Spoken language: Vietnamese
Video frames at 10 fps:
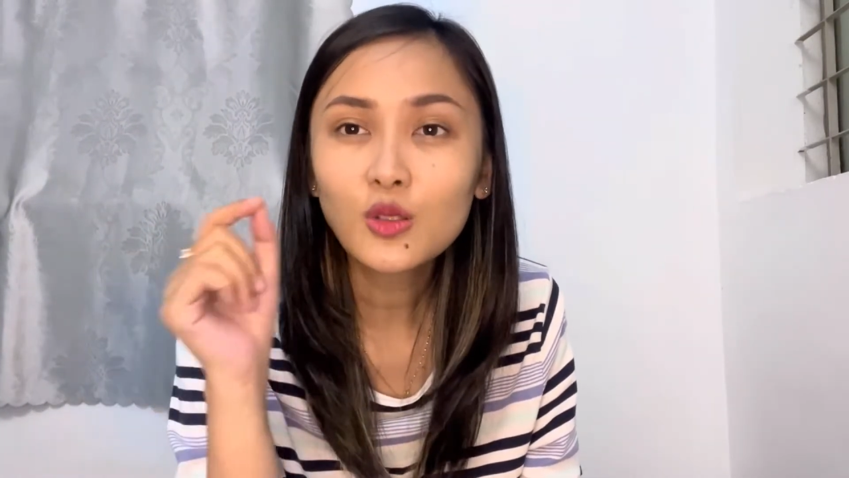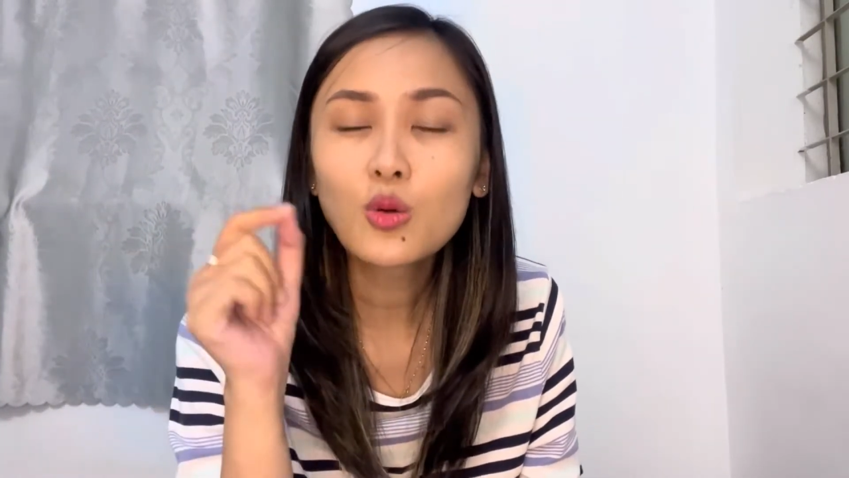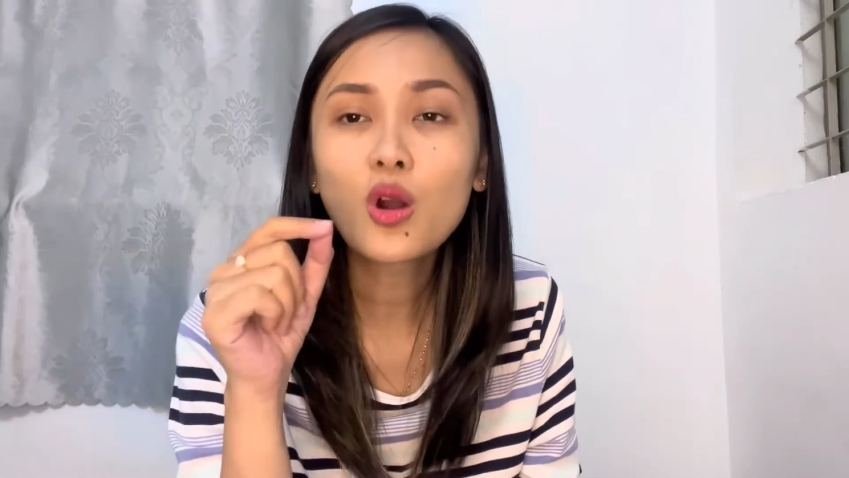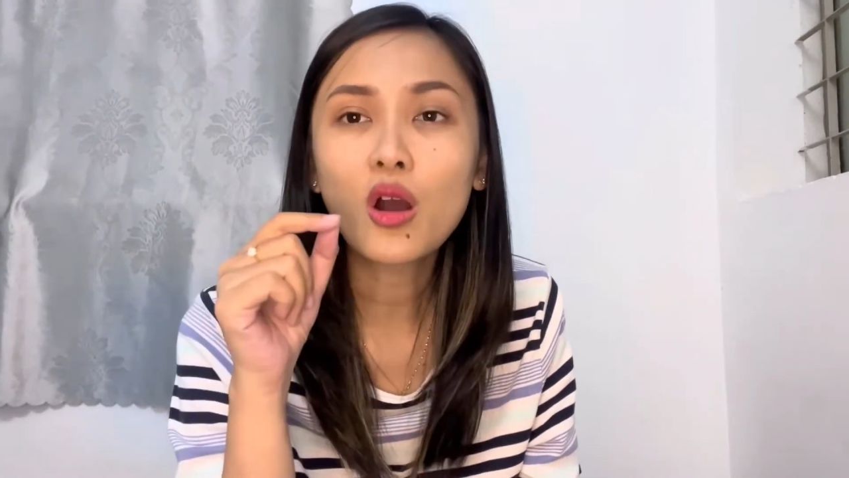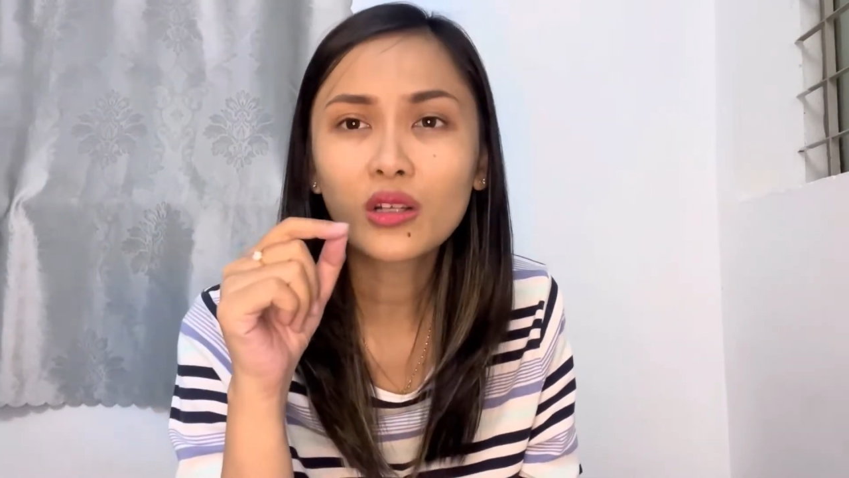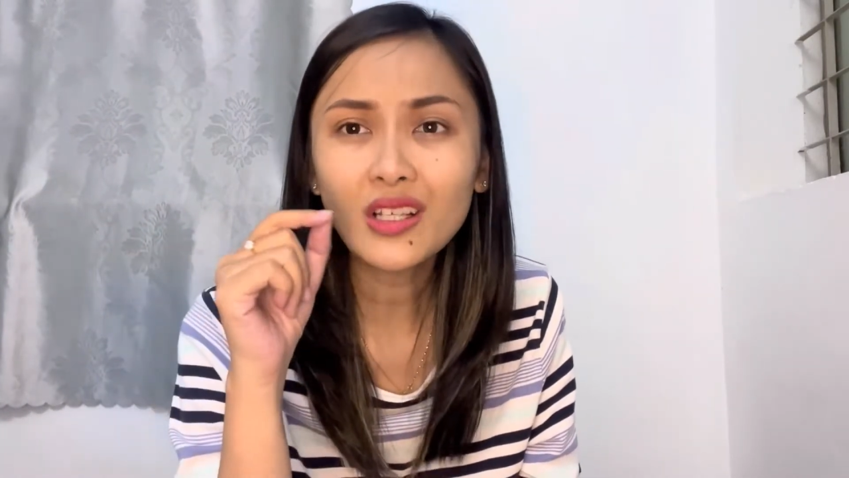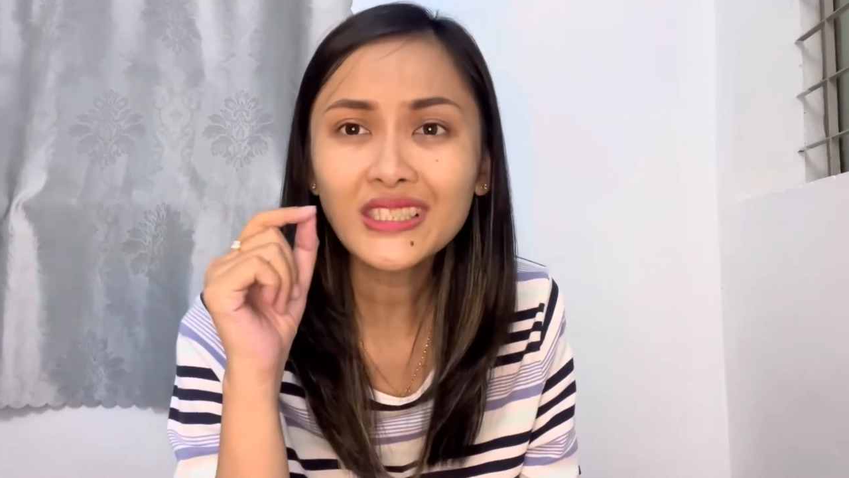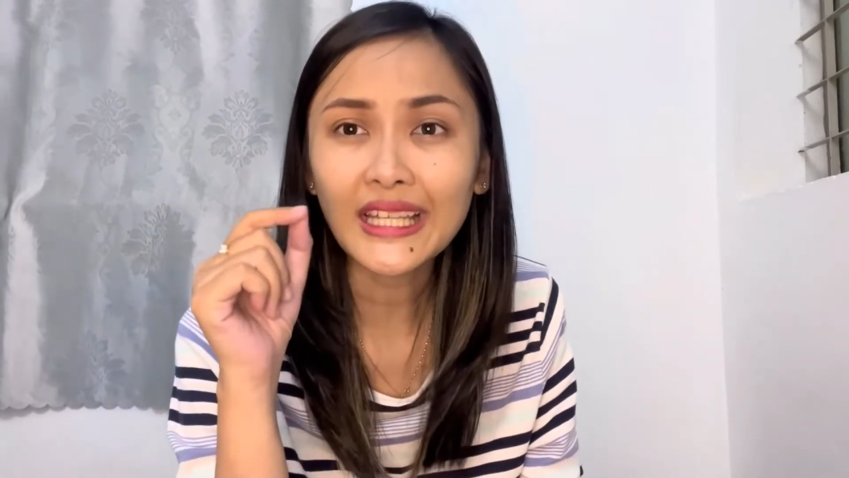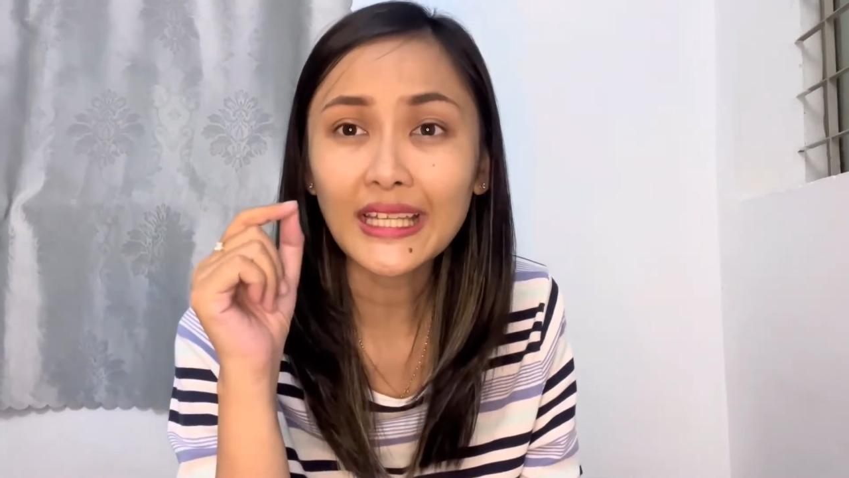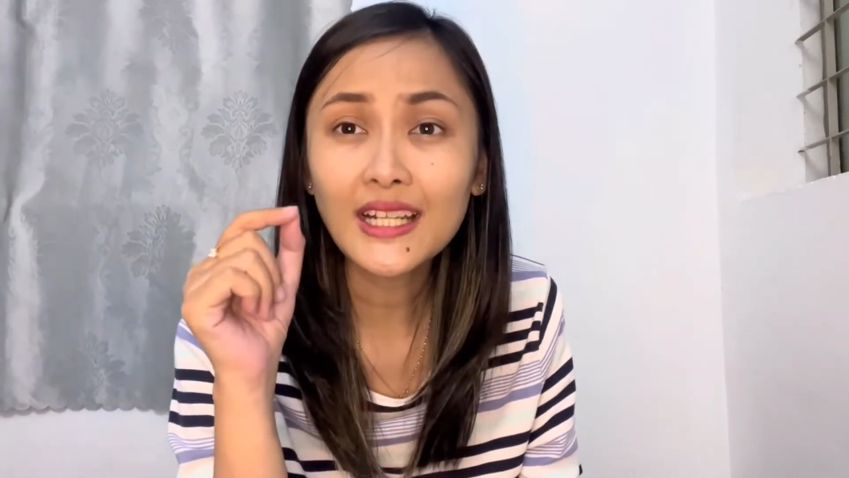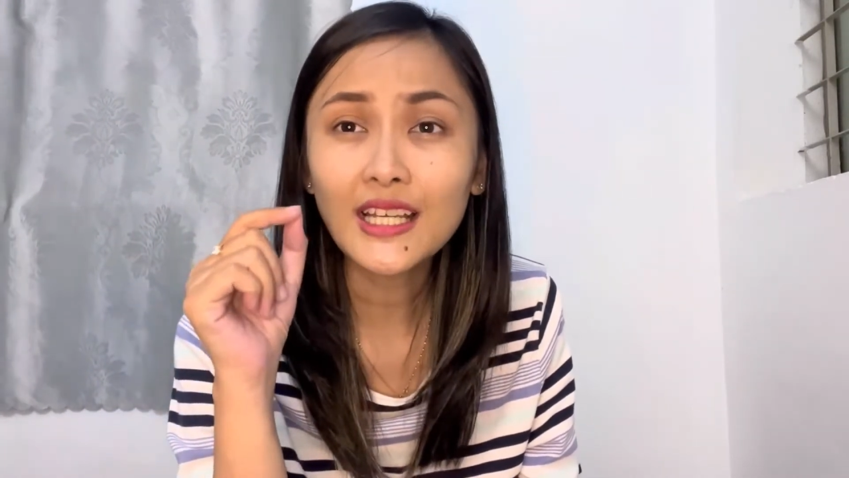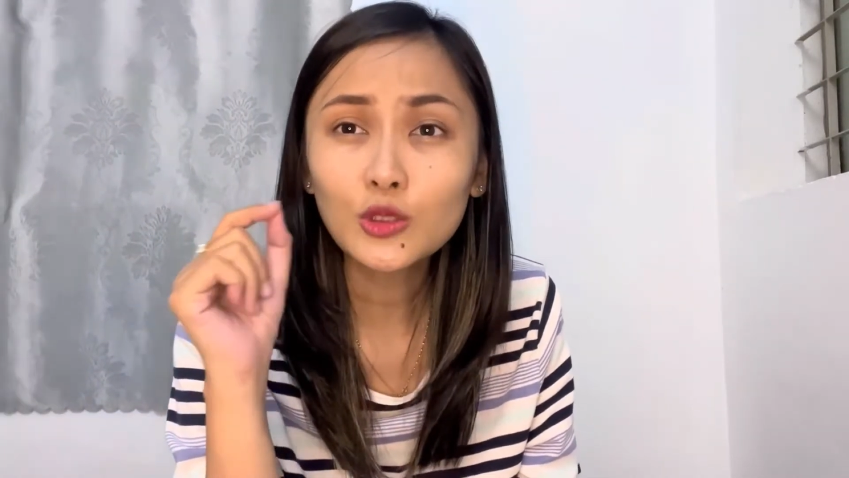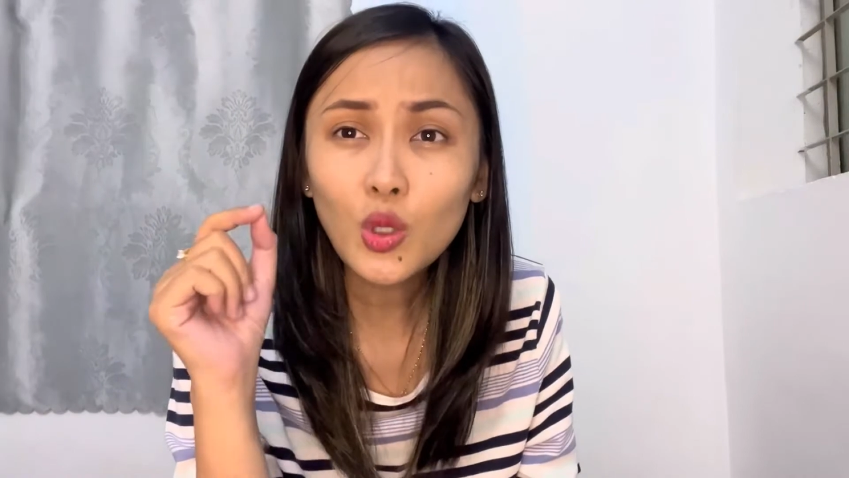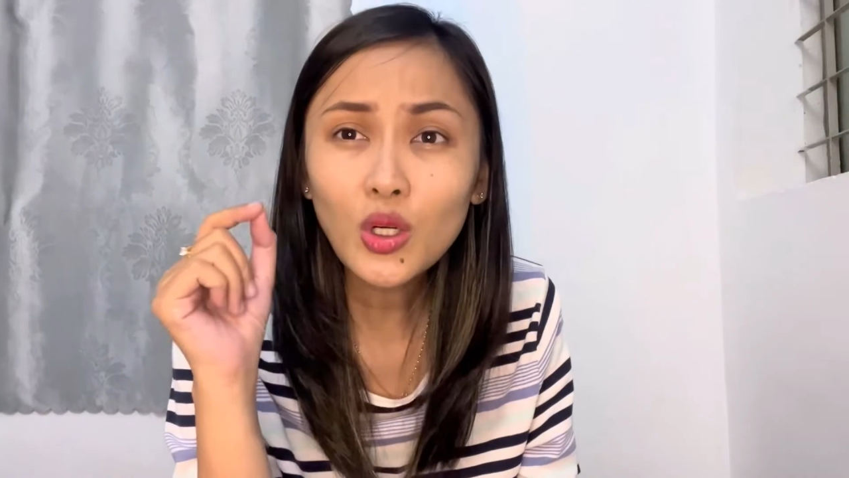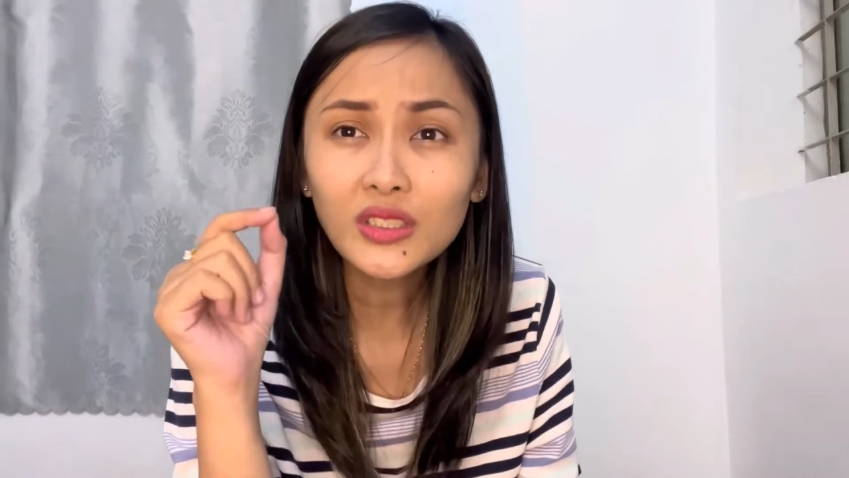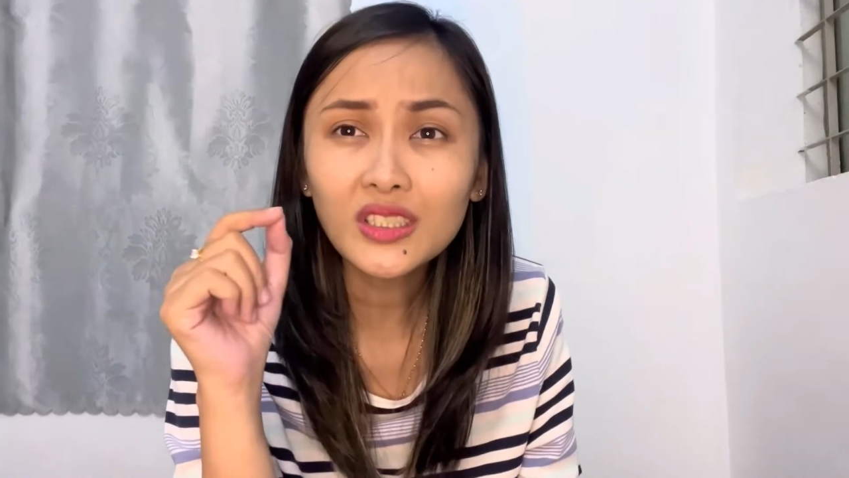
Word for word: Google nó sẽ đề xuất